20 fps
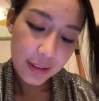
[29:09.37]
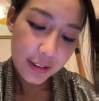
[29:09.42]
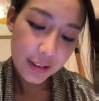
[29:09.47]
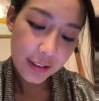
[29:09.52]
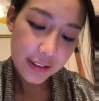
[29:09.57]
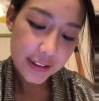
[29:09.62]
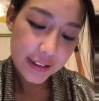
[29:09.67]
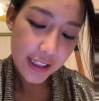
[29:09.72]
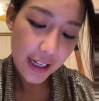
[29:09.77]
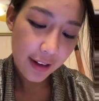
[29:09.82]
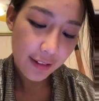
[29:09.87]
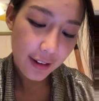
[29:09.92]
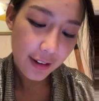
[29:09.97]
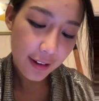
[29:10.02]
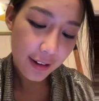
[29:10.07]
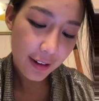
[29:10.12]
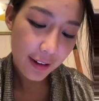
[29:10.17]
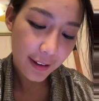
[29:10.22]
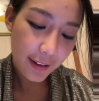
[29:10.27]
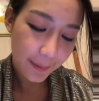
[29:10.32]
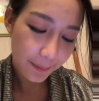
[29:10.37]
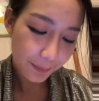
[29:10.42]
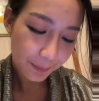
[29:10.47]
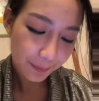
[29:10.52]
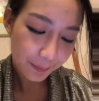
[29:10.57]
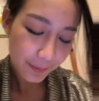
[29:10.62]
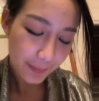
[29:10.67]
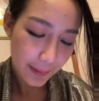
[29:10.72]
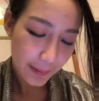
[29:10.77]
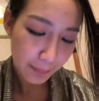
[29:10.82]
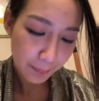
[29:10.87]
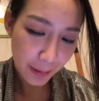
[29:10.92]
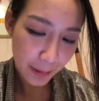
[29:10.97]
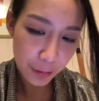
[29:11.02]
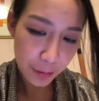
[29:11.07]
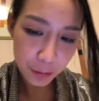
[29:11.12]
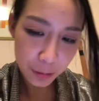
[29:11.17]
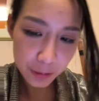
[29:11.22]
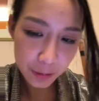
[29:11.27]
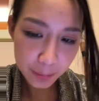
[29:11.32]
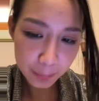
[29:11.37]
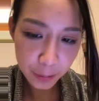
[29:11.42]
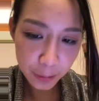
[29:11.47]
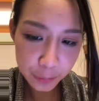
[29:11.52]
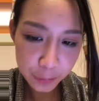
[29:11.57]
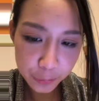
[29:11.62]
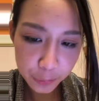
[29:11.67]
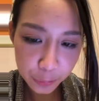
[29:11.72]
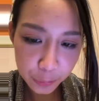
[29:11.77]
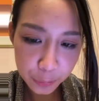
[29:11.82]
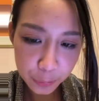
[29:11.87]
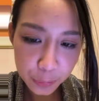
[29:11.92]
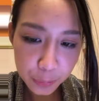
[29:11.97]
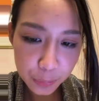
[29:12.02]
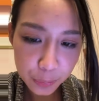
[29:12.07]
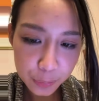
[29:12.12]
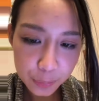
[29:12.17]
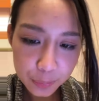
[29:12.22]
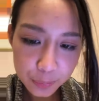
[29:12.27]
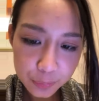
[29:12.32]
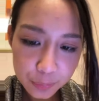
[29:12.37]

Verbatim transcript: rồi sao thôi những bài ruột những bà tủ